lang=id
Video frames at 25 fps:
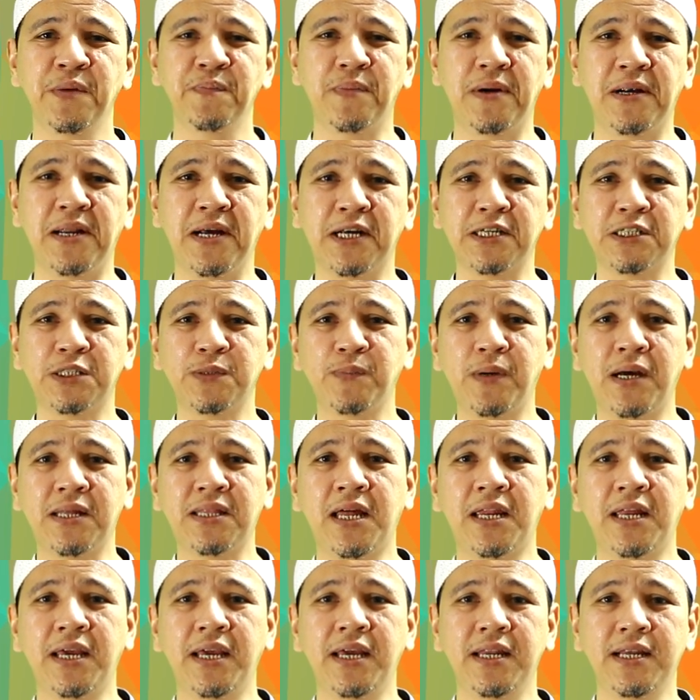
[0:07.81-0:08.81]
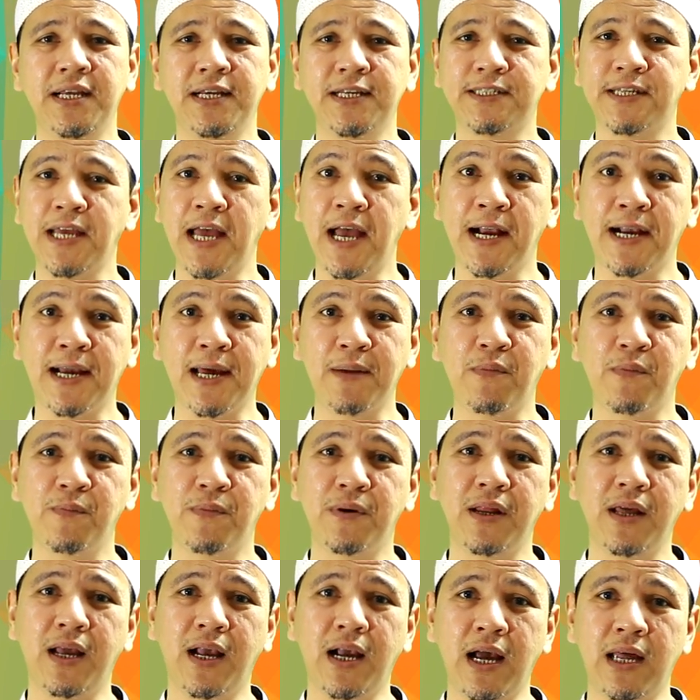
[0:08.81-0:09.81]
Pada kesempatan ini saya akan
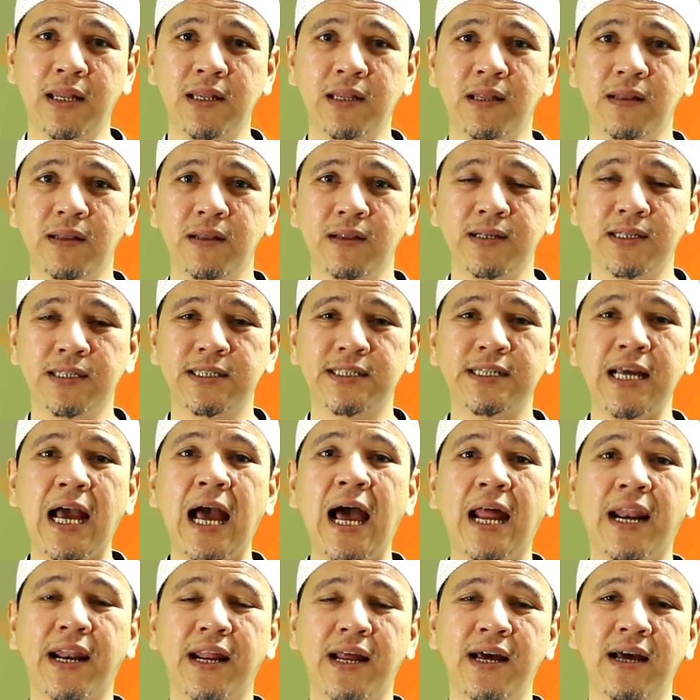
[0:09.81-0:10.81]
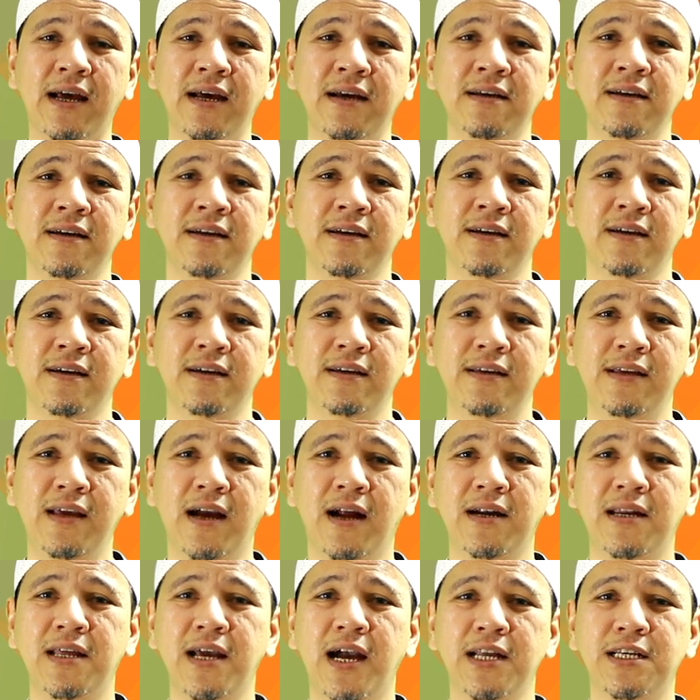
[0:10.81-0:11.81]
memberikan cara
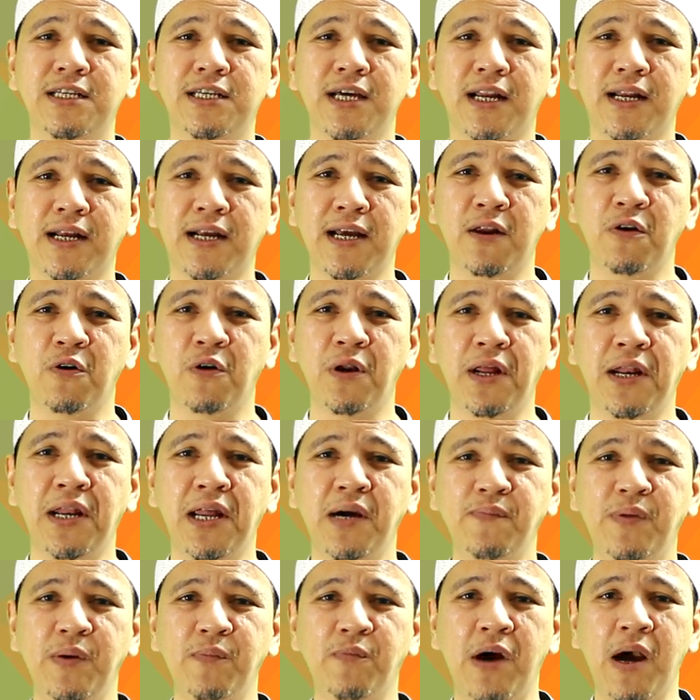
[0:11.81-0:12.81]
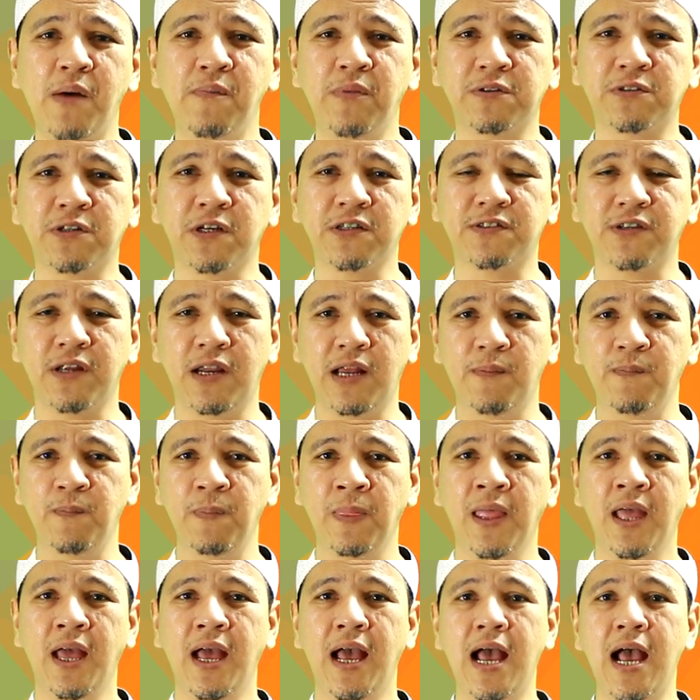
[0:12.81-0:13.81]
yang diajarkan oleh Nabi Muhammad
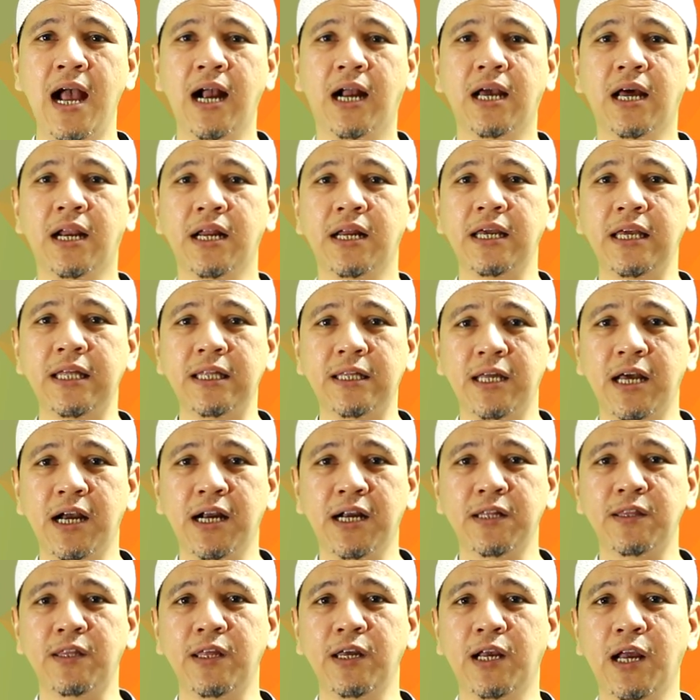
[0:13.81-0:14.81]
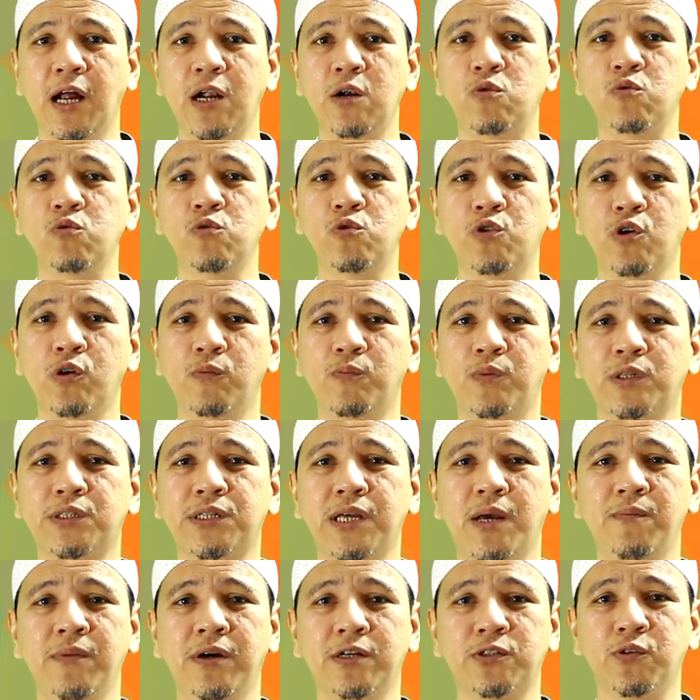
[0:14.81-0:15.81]
SAW agar kita ketika duduk
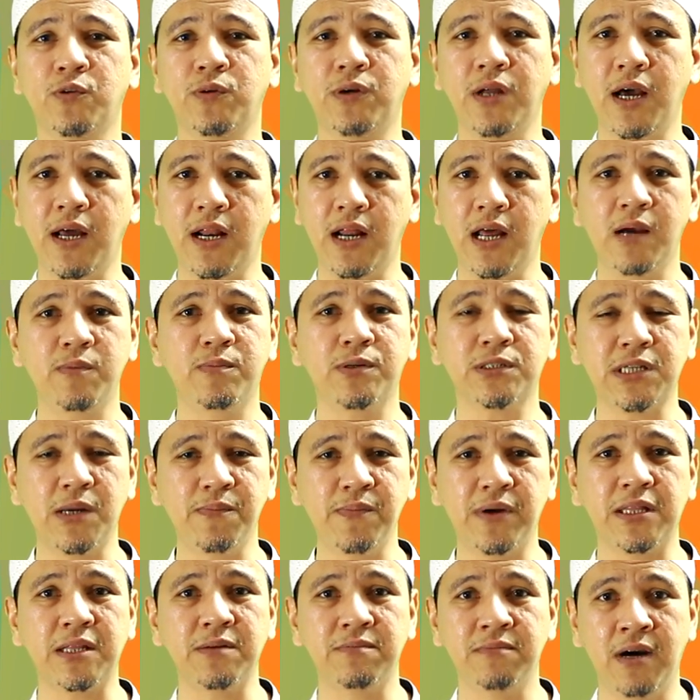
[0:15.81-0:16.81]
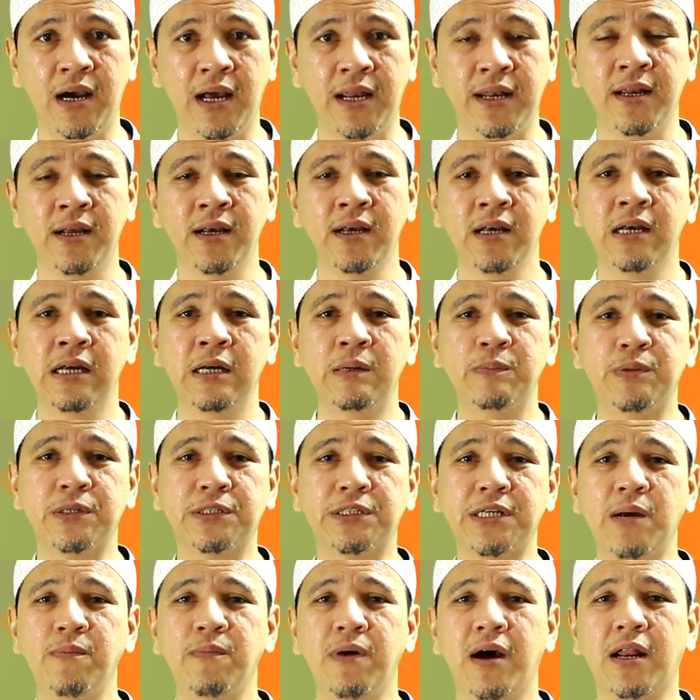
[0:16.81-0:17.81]
bersama saudara, bersama teman,
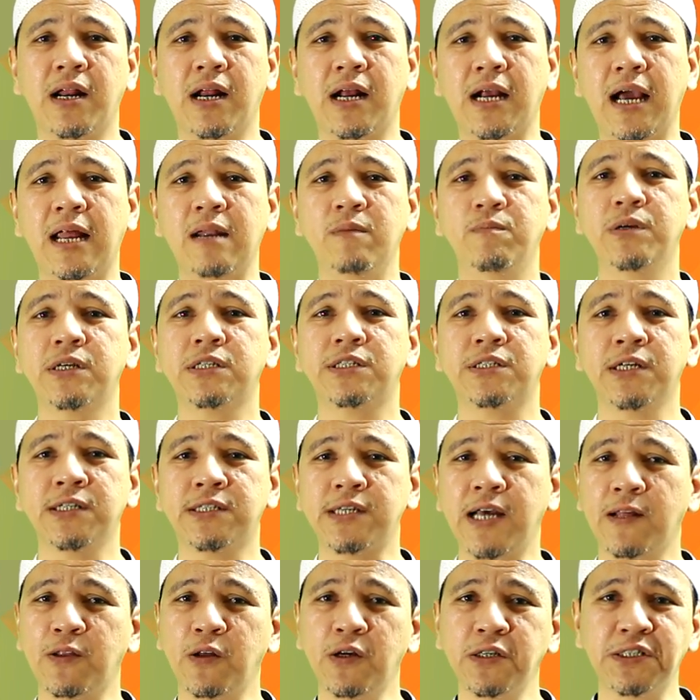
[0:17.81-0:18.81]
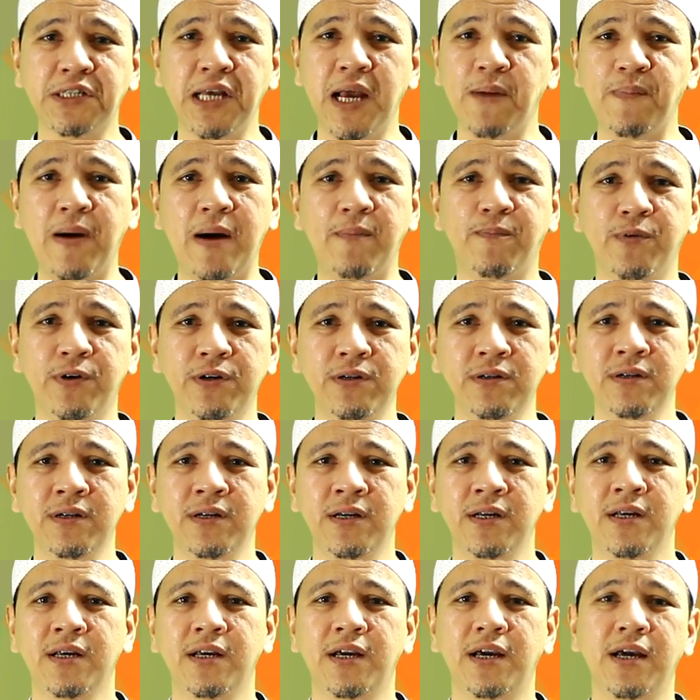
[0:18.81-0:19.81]
bersama rekan bisnis atau siapapun
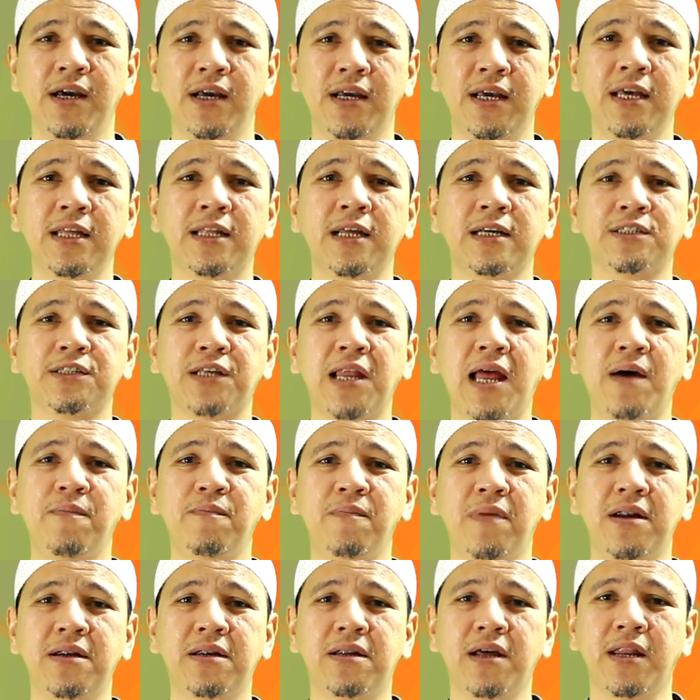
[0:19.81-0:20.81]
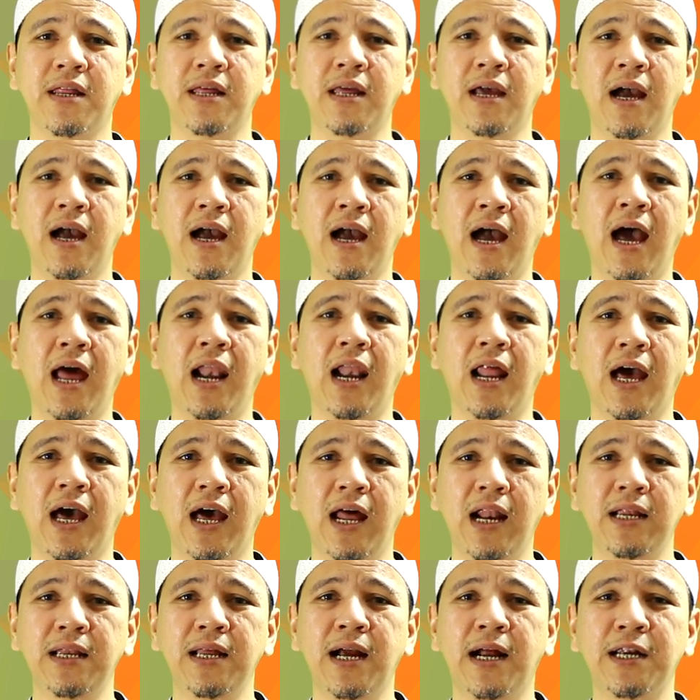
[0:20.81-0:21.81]
kita selamat dari
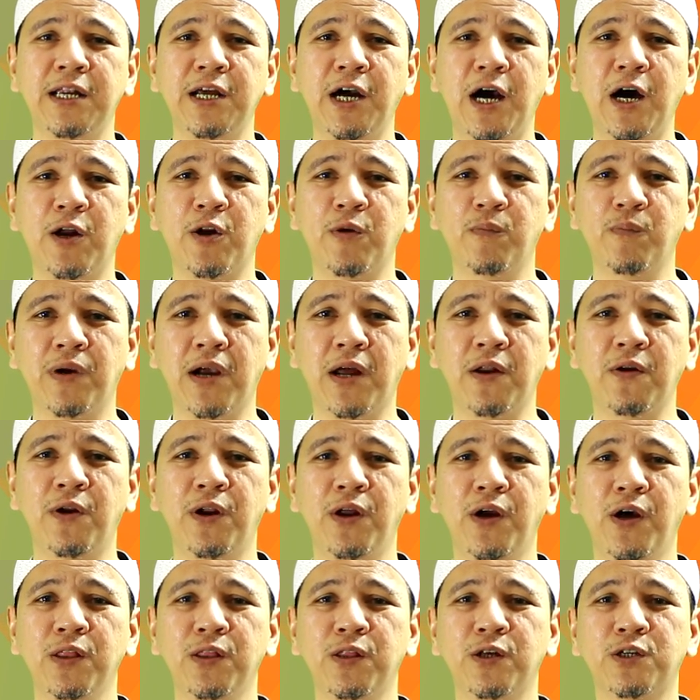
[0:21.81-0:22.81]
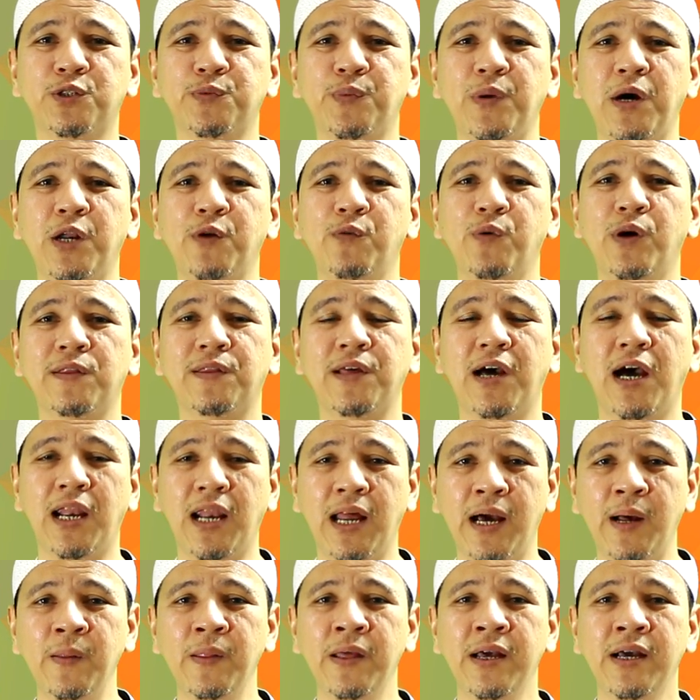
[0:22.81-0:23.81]
hal-hal yang diharamkan oleh Allah Subhanahu wa
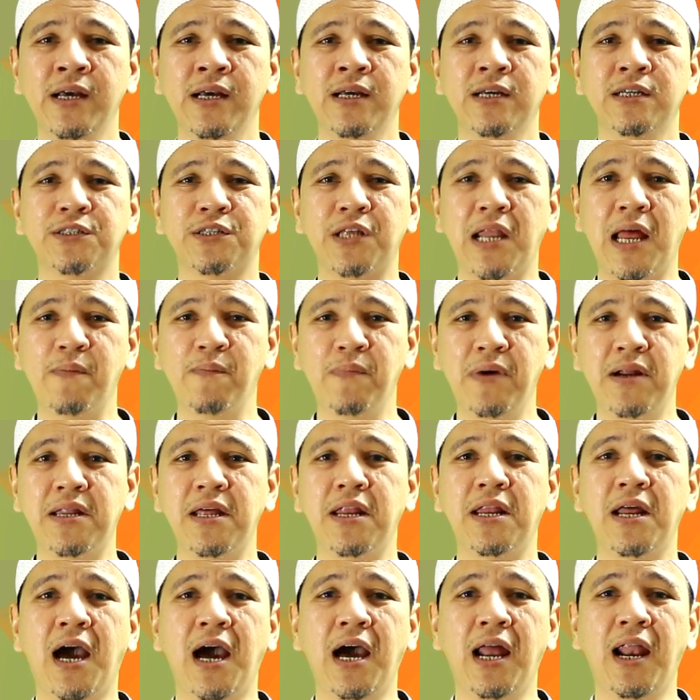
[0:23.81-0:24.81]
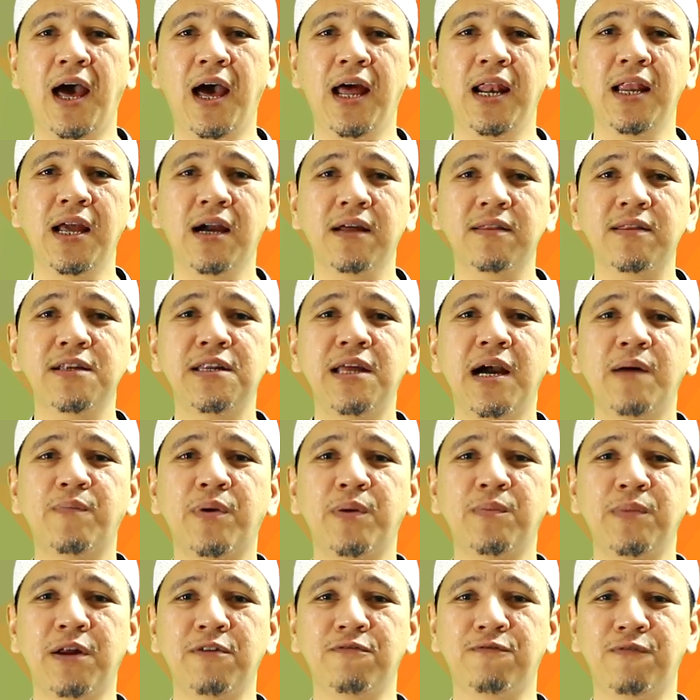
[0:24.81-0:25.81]
taala. Selamat dari hal-hal yang tidak
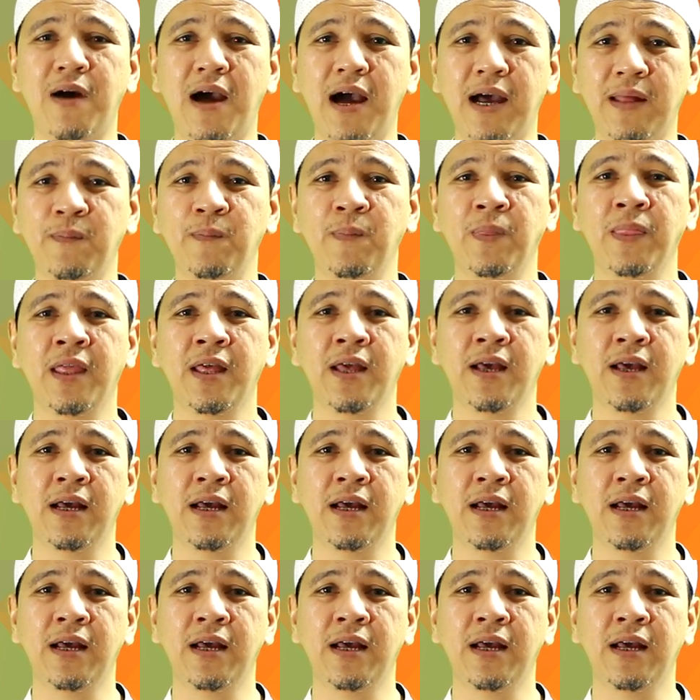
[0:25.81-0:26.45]
bermanfaat.